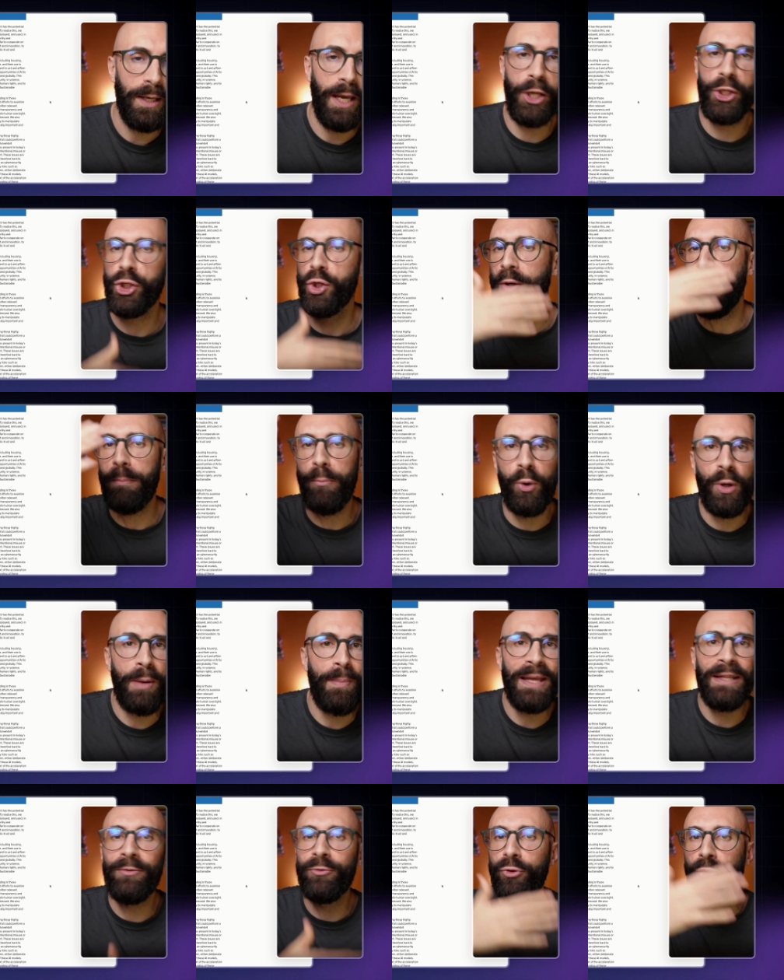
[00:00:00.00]
e c'è un
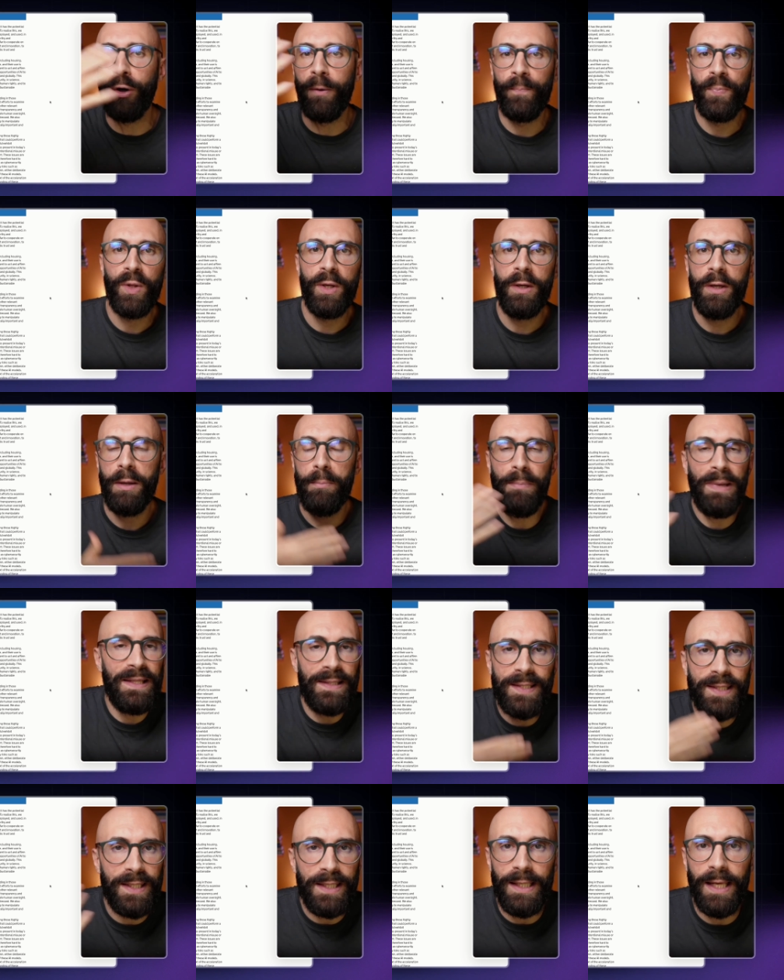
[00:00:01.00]
abbonamento
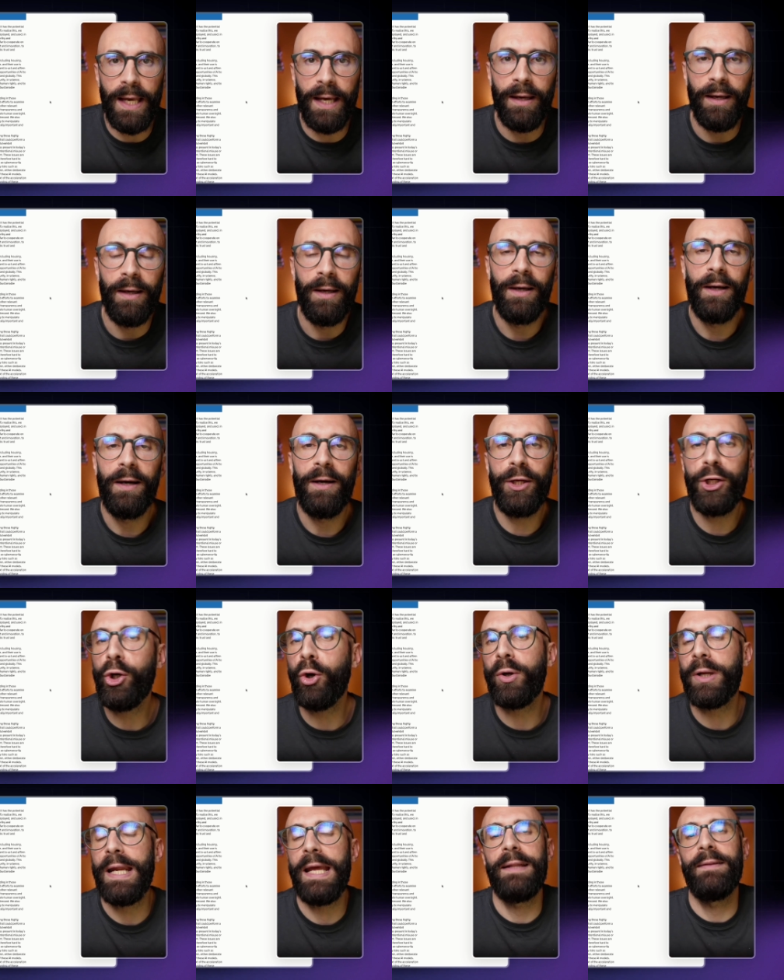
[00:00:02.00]
mensile
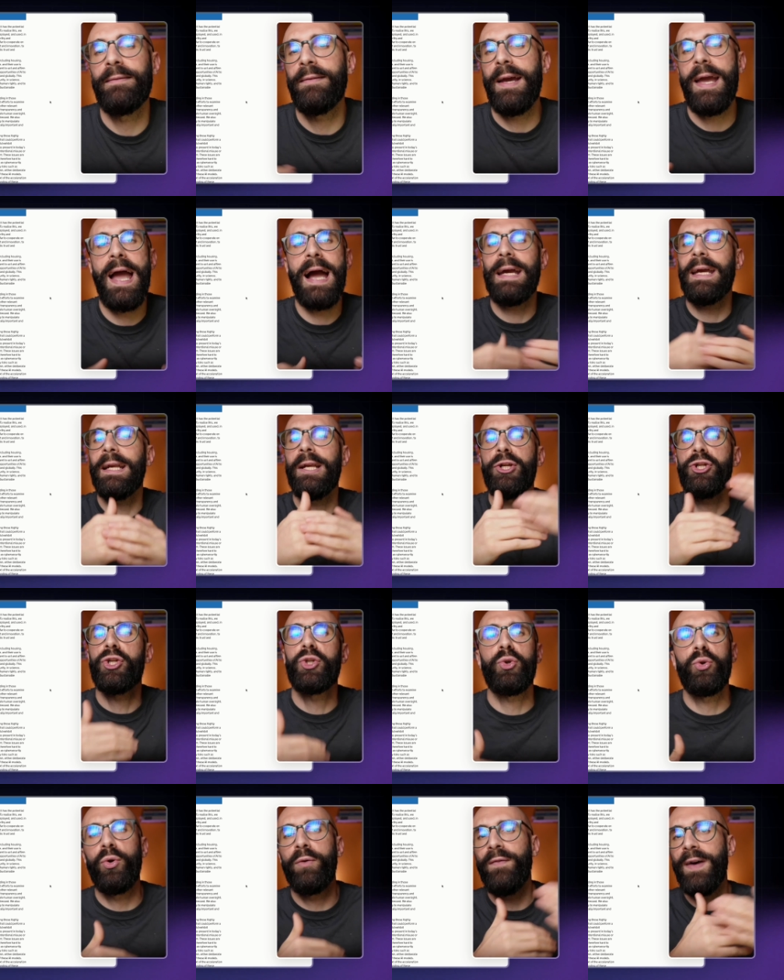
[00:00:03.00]
ricorrente e anche lì ci
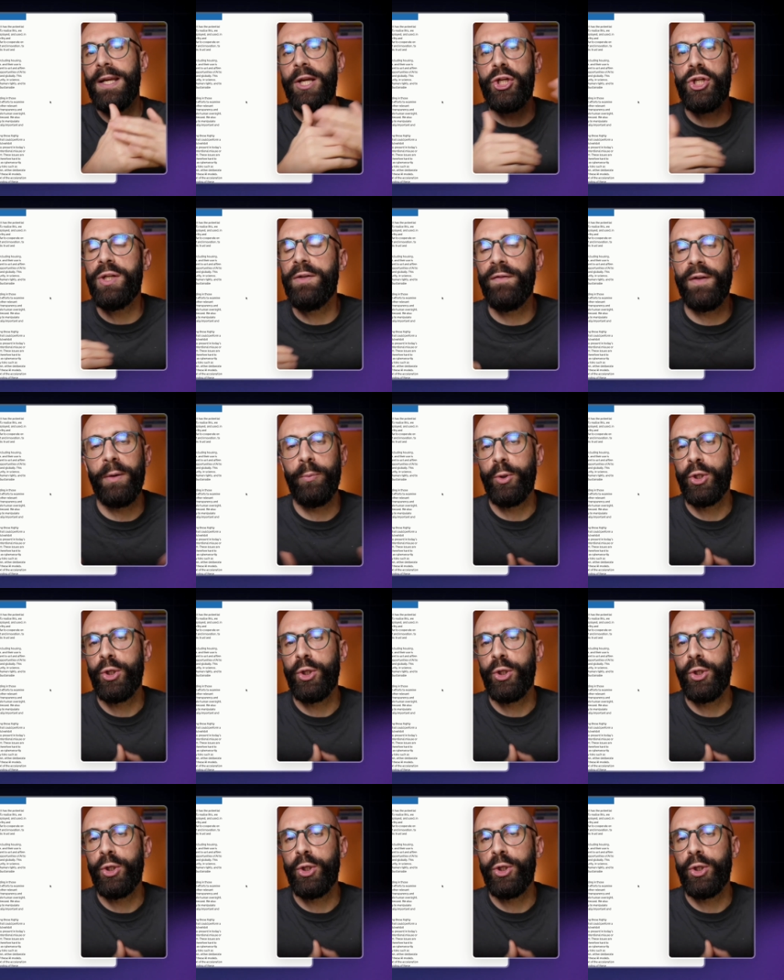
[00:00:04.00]
sono varie cifre,